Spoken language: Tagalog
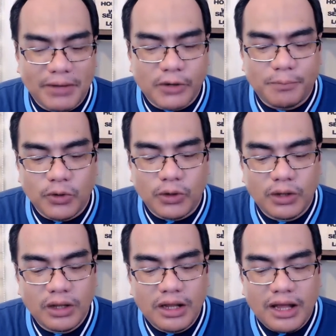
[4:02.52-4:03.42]
Pero po,
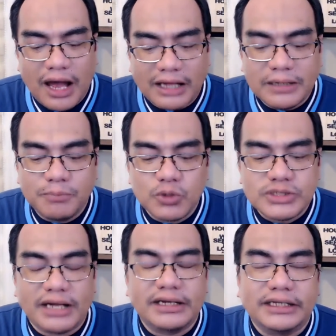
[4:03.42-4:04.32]
atin po
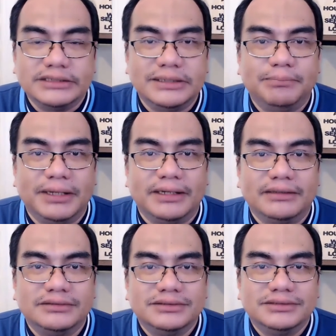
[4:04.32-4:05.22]
sanang isipin
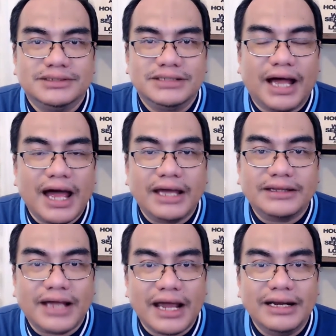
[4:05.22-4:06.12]
na
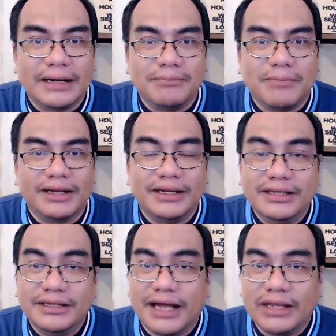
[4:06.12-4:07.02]
kahit kailanman,
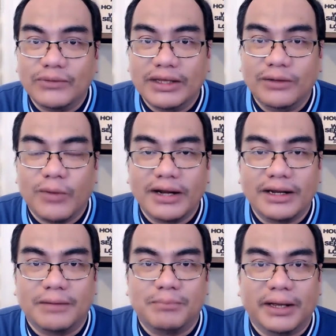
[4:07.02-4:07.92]
hindi tayo
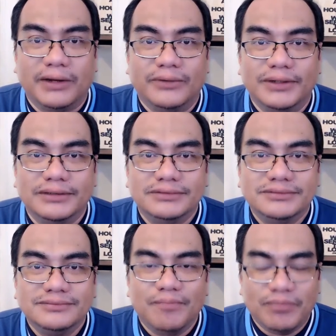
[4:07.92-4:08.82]
iiwanan ng Panginoon.
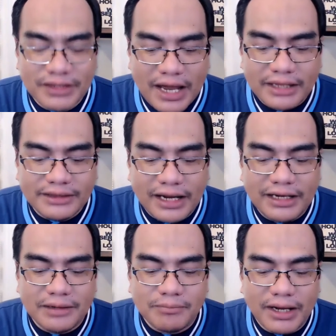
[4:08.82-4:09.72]
Kahit
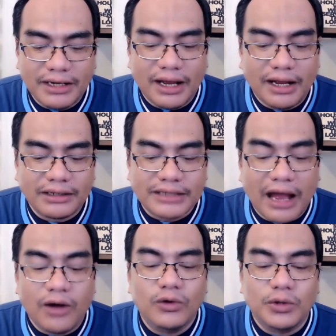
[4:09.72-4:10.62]
kailanman ang
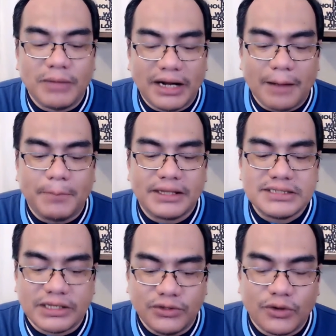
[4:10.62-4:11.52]
taong
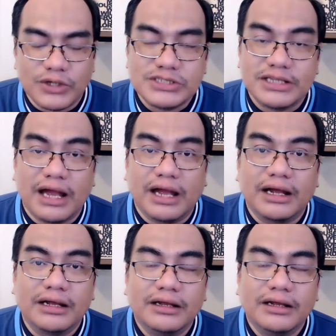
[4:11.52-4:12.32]
lumalapit sa Diyos ng